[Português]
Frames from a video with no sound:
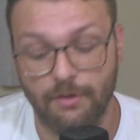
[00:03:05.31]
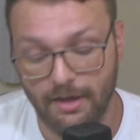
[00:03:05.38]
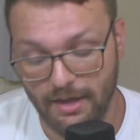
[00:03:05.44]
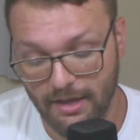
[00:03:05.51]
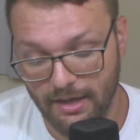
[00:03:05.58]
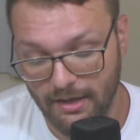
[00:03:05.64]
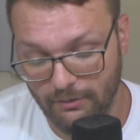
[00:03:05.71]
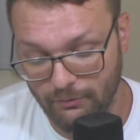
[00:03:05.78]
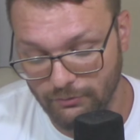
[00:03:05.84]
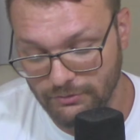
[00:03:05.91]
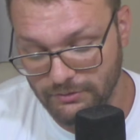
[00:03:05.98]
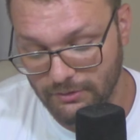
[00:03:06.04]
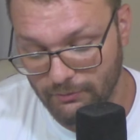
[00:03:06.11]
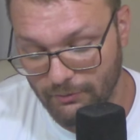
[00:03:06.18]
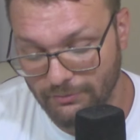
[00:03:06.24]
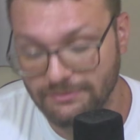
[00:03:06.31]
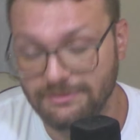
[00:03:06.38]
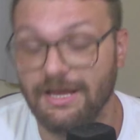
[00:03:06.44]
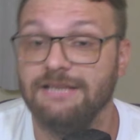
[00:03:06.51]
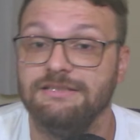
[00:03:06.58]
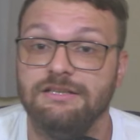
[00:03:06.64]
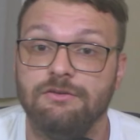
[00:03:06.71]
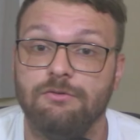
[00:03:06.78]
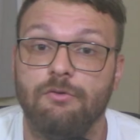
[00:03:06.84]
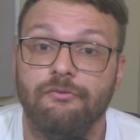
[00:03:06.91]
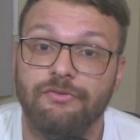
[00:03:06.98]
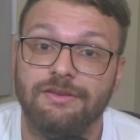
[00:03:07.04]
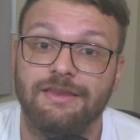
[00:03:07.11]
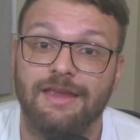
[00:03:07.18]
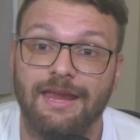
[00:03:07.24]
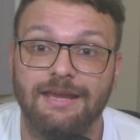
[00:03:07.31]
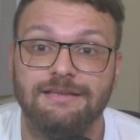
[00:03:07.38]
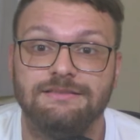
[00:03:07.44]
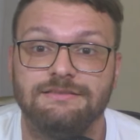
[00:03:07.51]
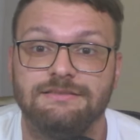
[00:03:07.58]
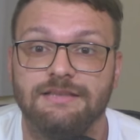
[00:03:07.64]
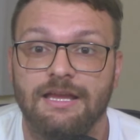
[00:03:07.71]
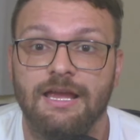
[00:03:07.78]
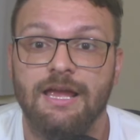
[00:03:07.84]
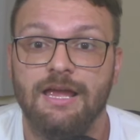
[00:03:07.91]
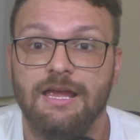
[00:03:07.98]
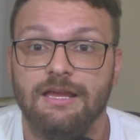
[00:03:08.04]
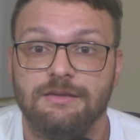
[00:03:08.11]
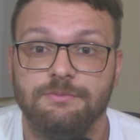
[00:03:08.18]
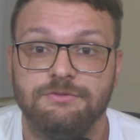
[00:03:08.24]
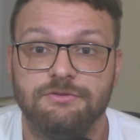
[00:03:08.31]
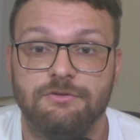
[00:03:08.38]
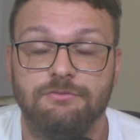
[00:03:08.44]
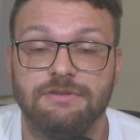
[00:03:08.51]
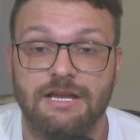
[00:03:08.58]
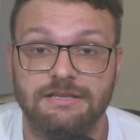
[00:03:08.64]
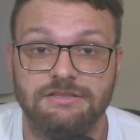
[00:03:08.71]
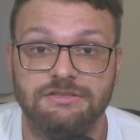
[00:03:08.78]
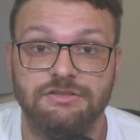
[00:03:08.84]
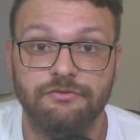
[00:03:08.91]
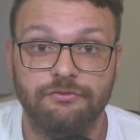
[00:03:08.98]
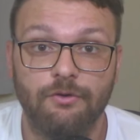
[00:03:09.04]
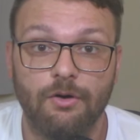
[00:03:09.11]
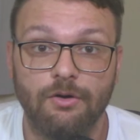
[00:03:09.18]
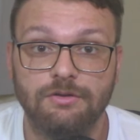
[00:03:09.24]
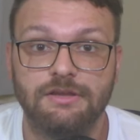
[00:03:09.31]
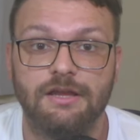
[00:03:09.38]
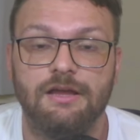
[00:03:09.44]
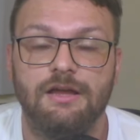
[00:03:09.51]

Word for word: é, contra o Contagem Confidentes, né? De contagem de volta